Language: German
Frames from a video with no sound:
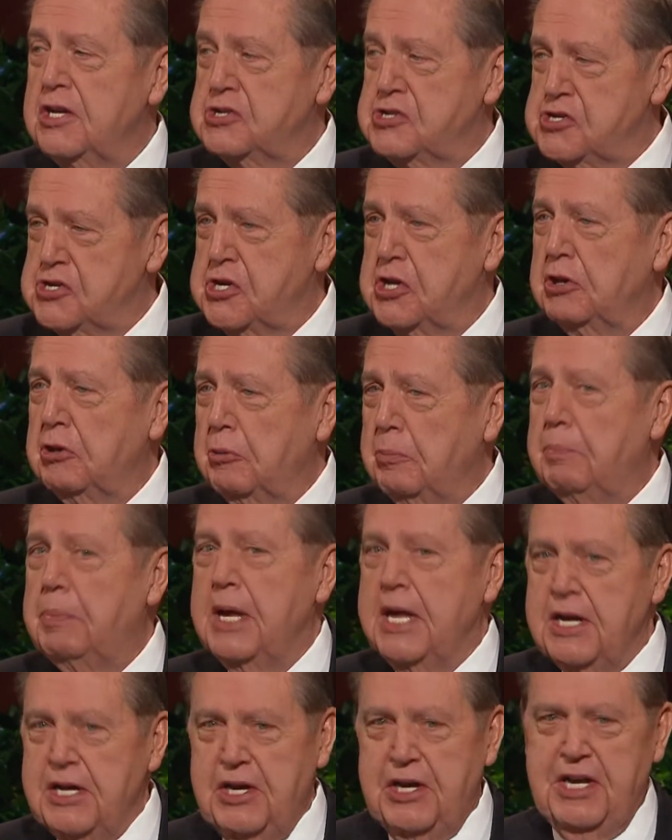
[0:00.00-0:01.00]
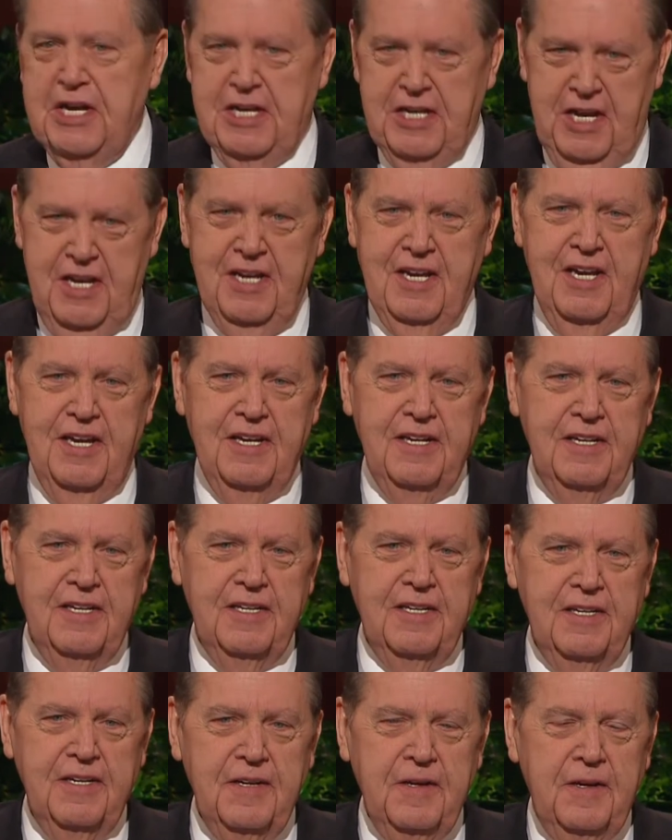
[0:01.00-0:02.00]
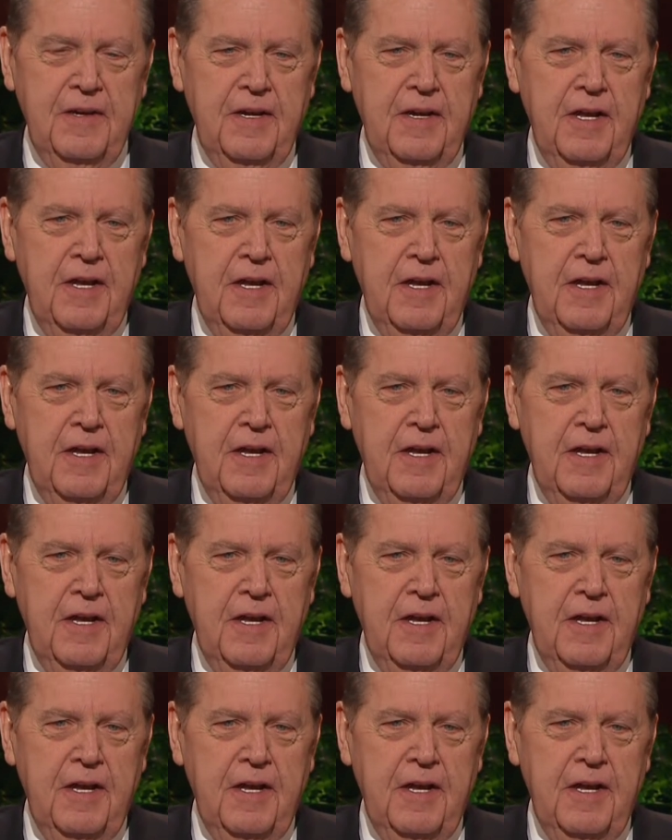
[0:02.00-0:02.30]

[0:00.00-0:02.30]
hier auf Erden noch aus.